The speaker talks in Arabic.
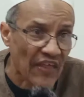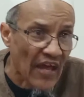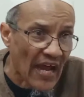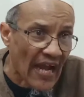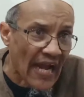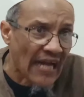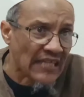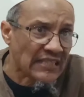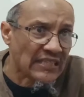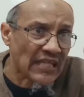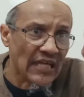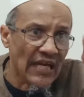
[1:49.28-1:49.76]

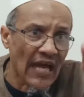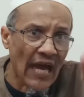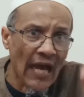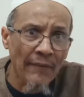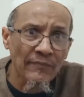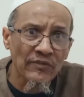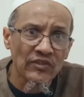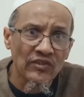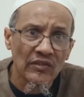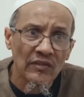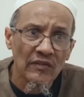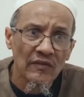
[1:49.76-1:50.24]
هذا
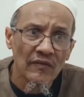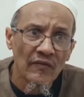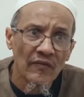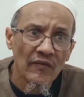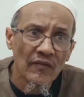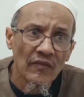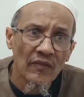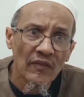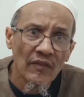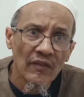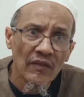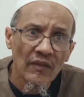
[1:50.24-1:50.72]
قتل عمد
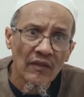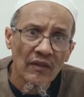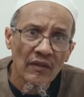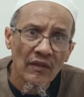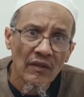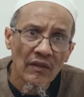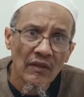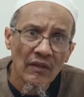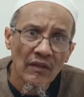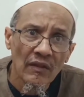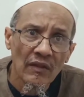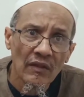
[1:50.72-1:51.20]

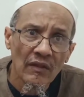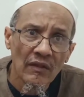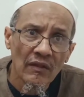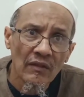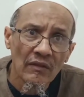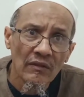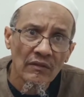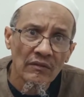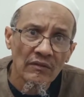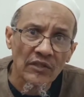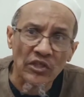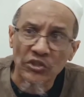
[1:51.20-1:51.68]

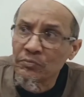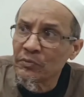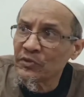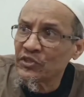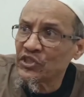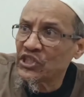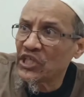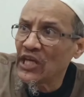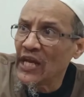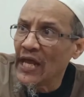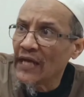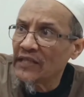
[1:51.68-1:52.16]

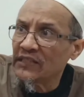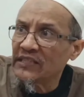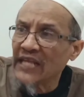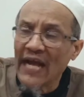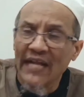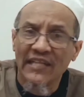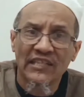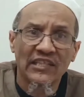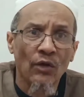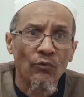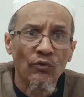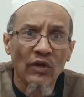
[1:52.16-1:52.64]
تجبد
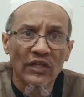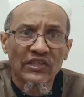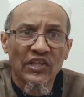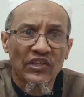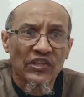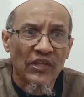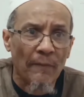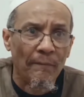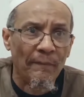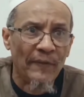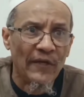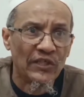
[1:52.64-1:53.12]
السلاح تاع
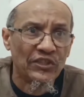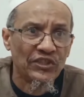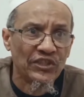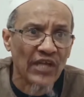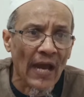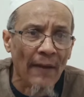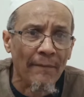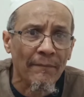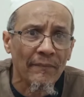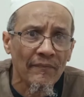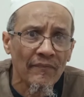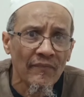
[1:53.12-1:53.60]
الدولة تضرب به
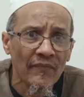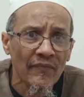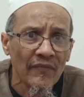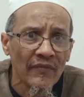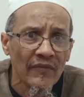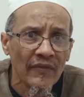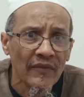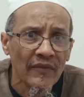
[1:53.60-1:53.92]
الشعب